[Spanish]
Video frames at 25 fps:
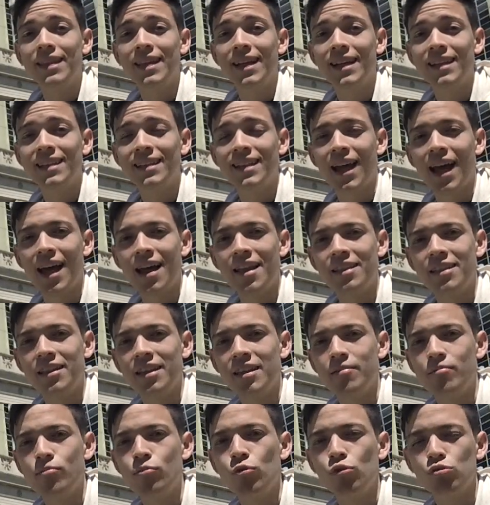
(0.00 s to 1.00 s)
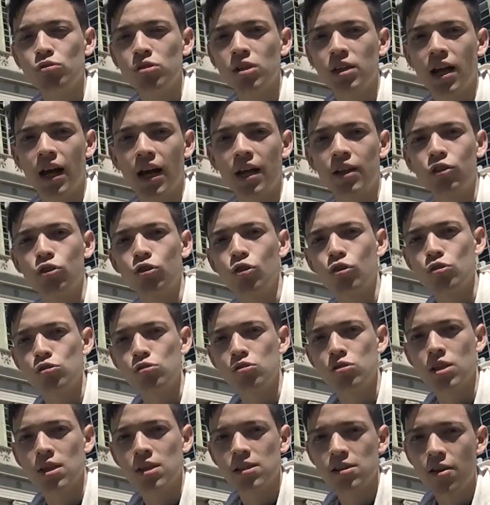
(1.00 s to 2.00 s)
tienda de música.
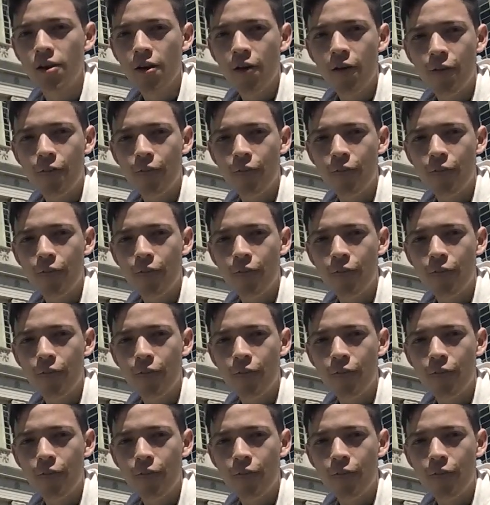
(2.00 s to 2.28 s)
Entonces